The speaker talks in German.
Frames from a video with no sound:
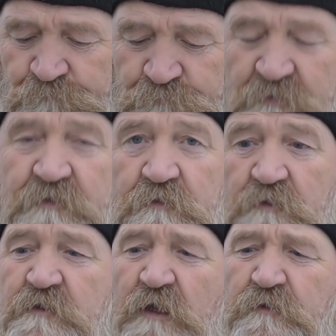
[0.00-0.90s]
das
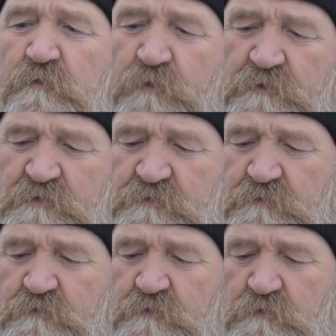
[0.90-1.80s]
Interessante bei diesen
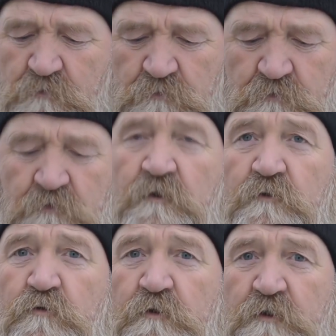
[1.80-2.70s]
ist hier, die sind
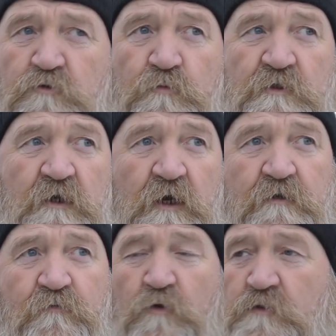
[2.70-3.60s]
natürlich jetzt schon ein bisschen
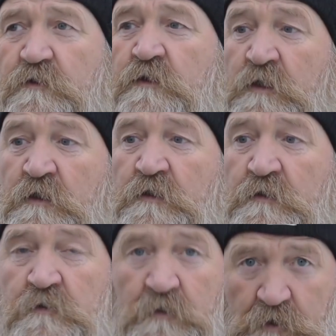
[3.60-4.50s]
eingefrostet,
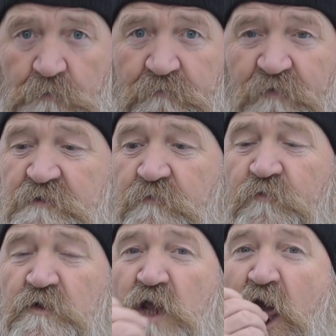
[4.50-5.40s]
aber wachsen im
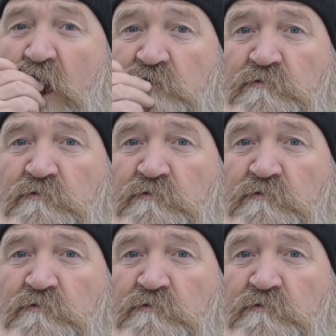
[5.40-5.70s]
Winter